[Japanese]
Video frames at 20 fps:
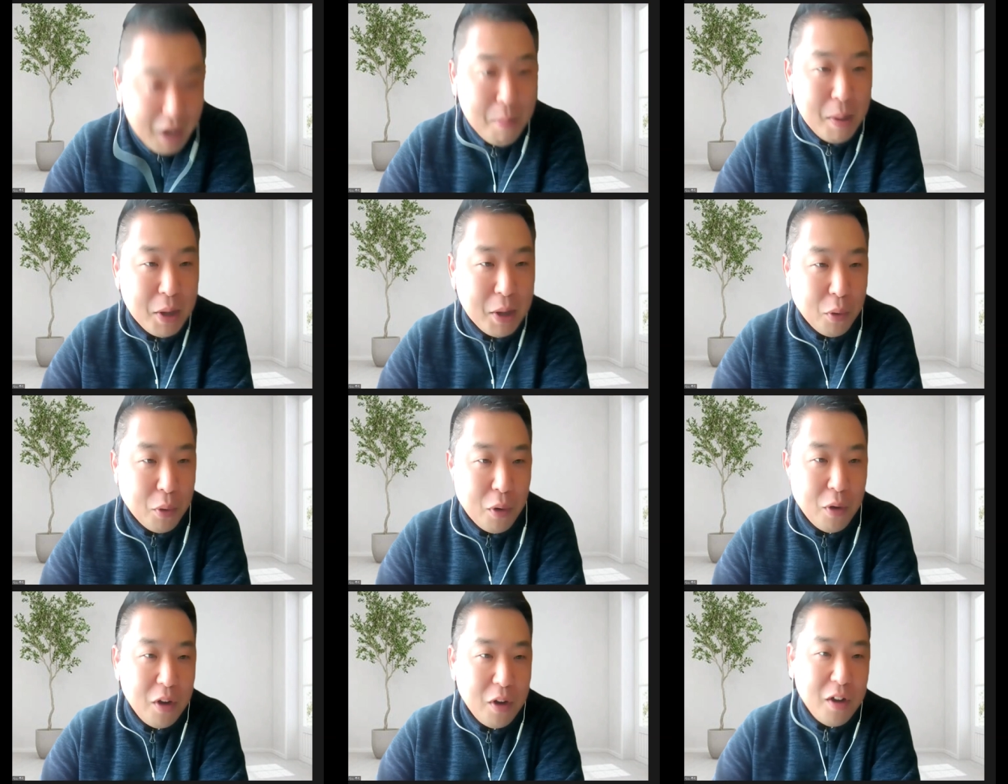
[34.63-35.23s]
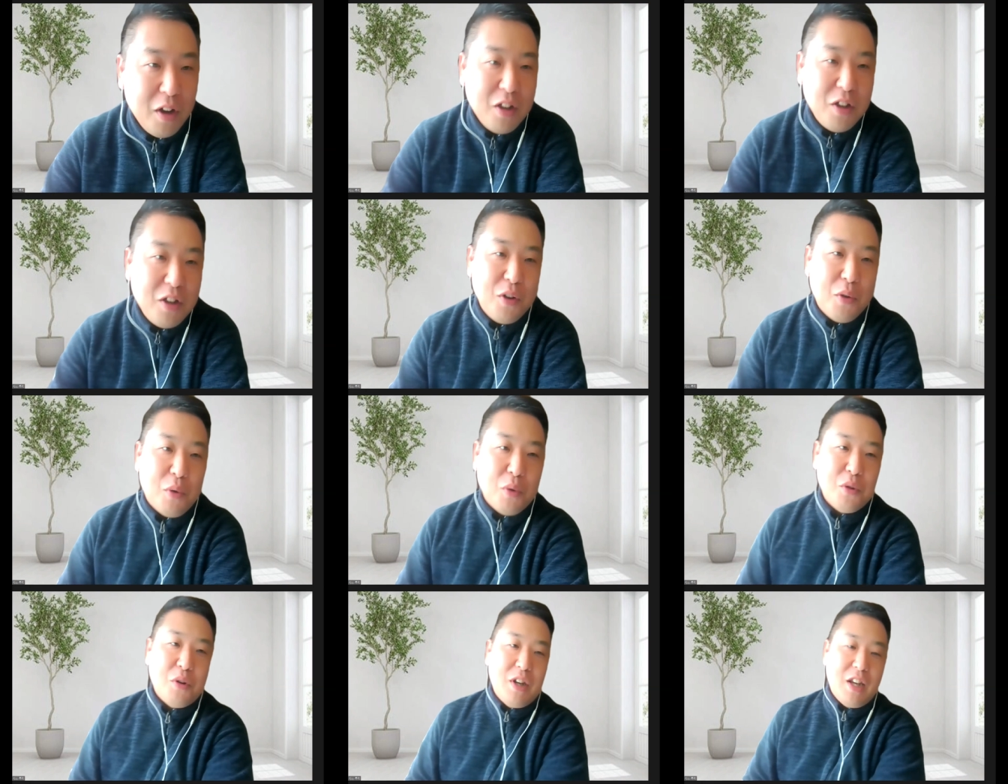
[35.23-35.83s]
目という
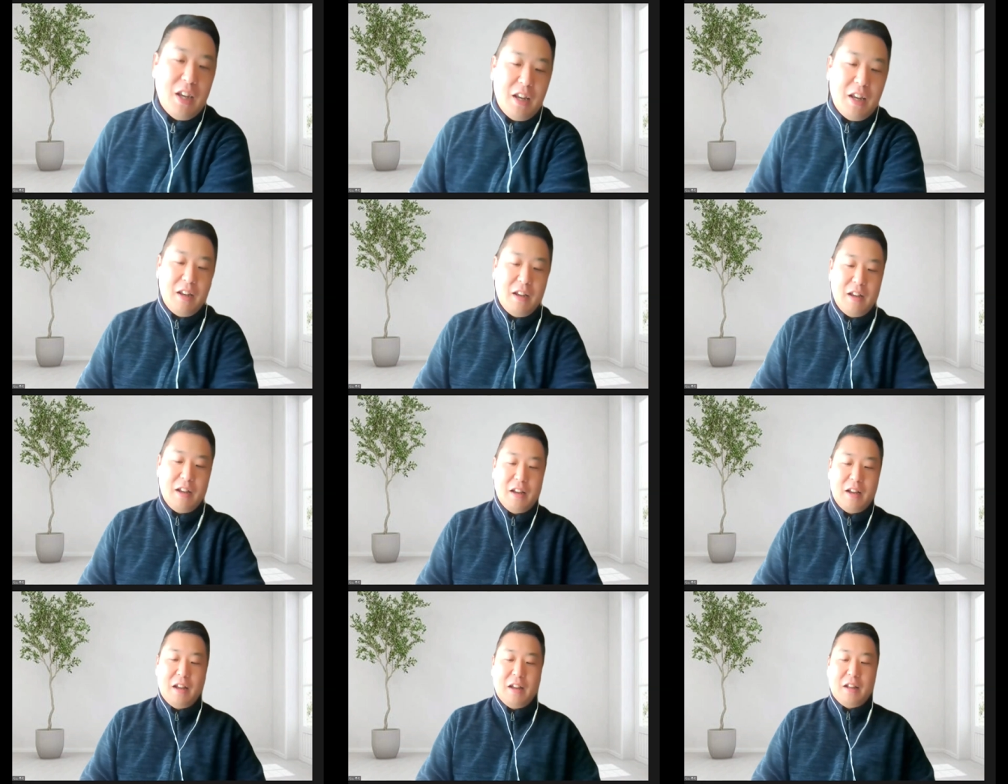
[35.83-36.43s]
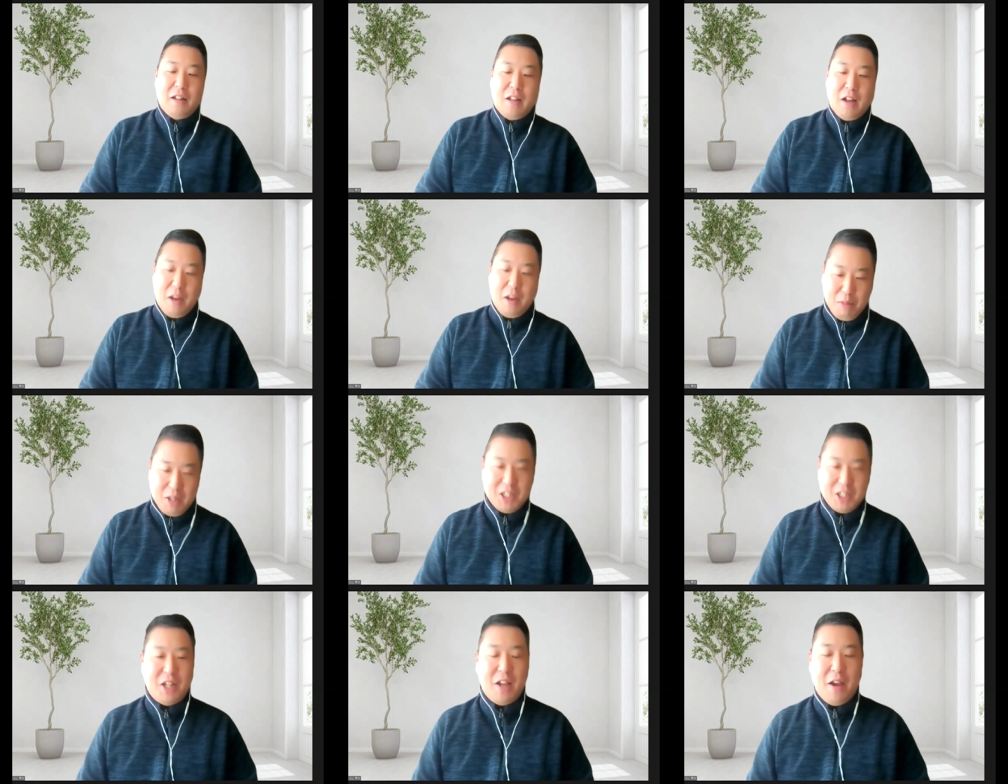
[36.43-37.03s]
ことになりま
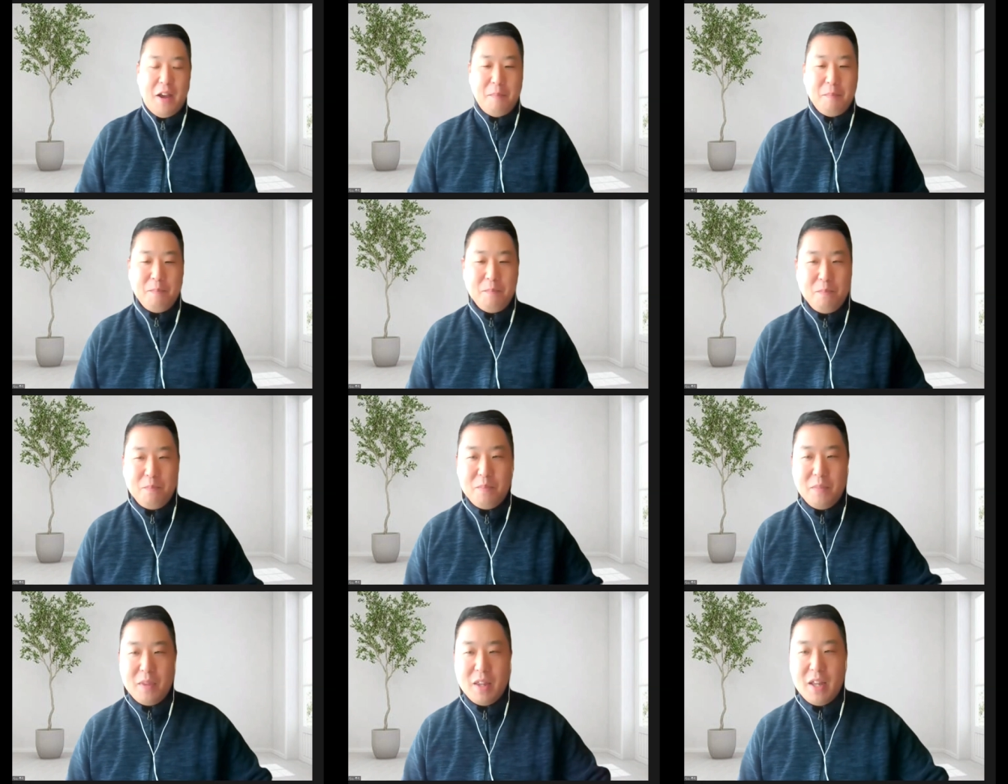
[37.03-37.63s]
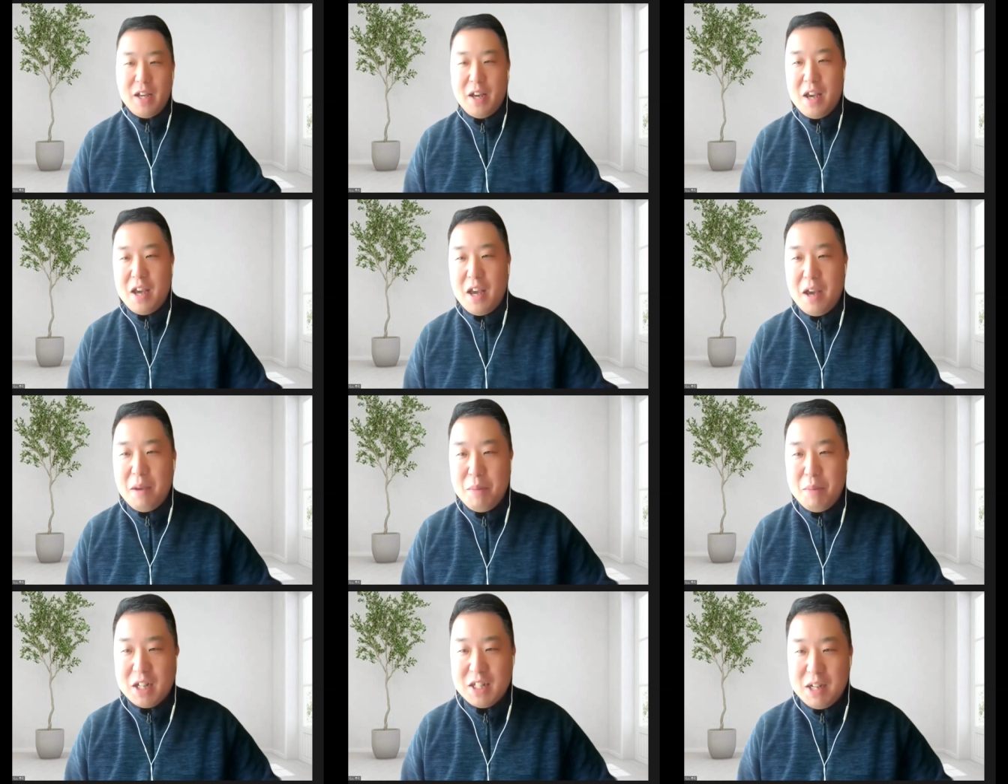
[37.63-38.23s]
して、えー、
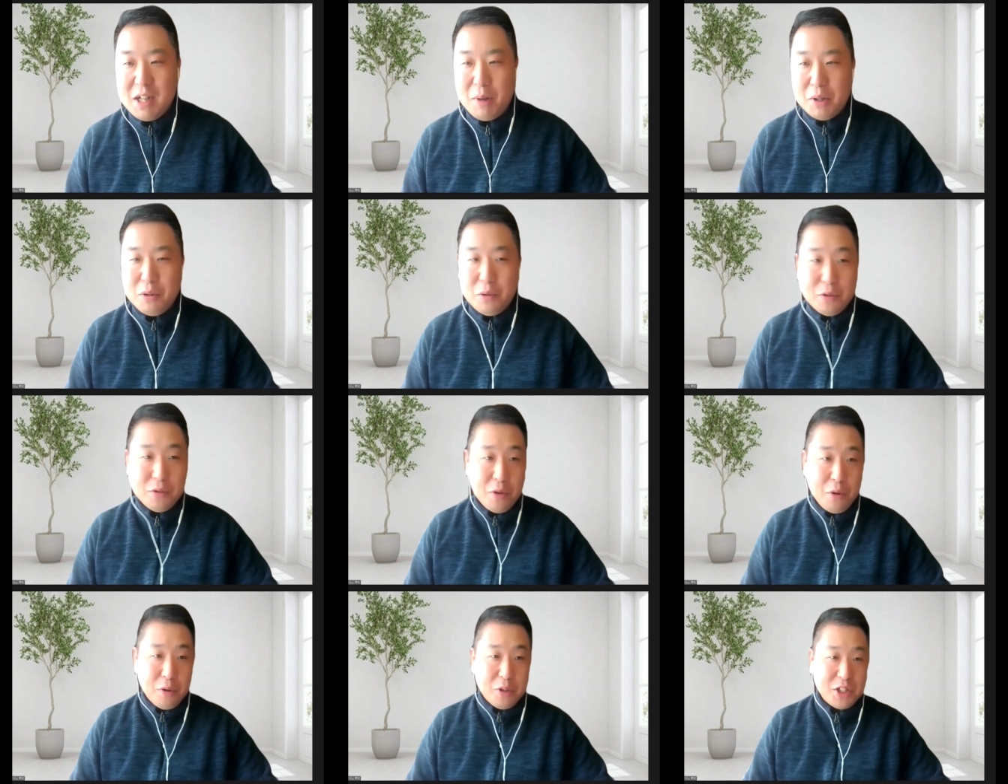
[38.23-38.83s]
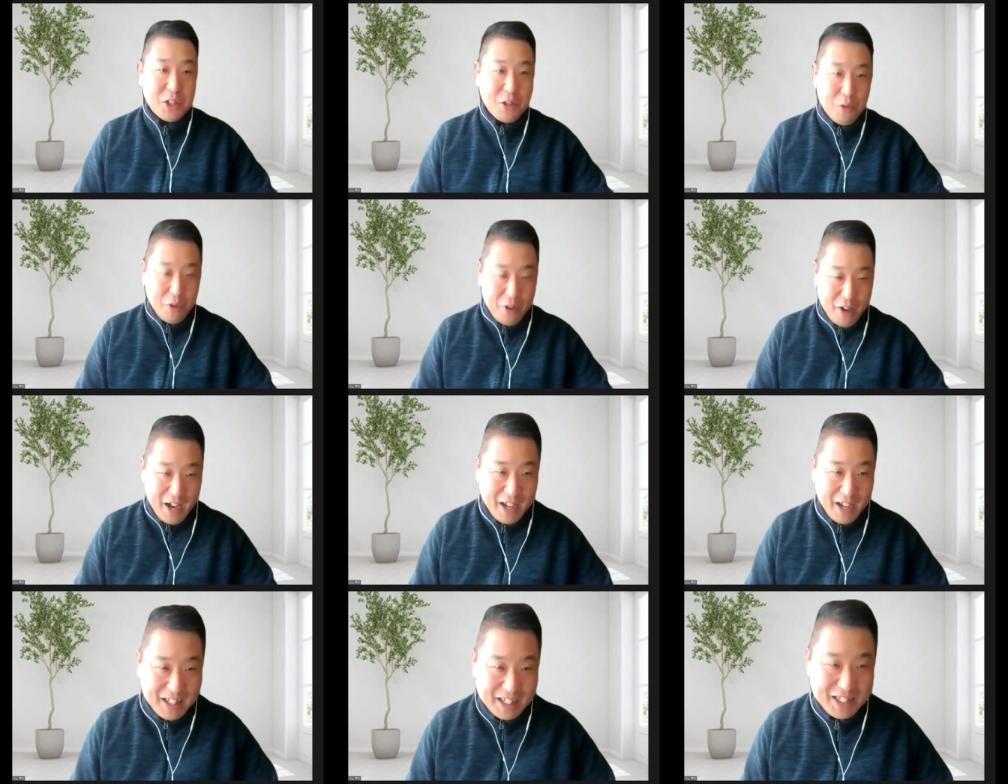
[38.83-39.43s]
皆様どうぞよろしくお願
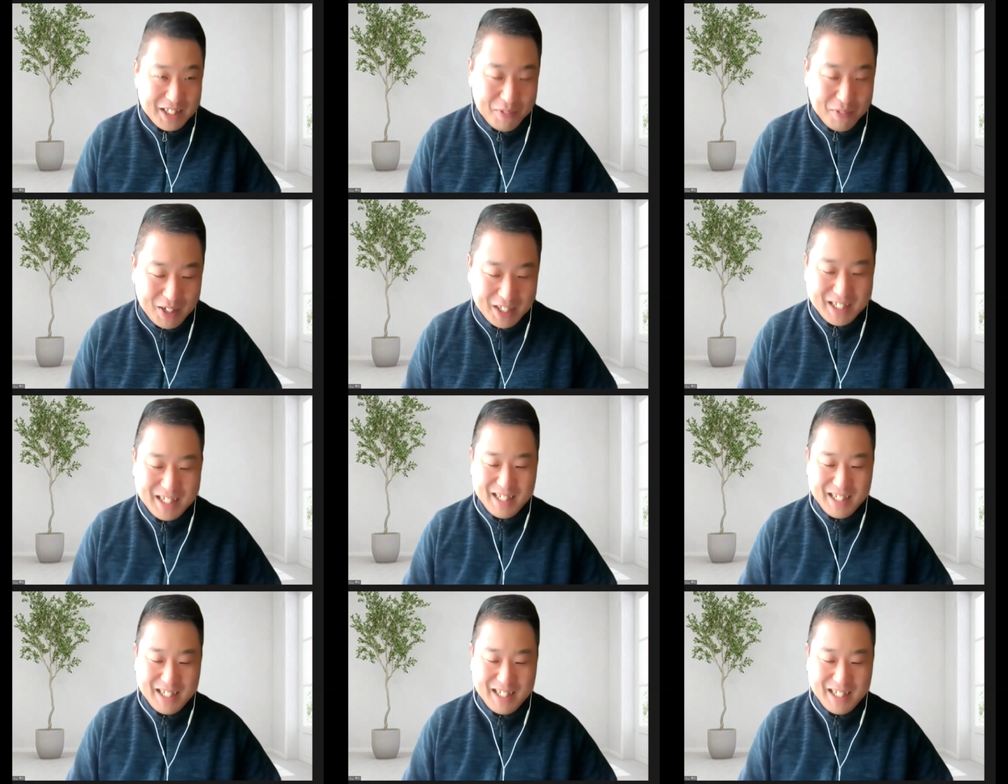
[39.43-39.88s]
いいたします。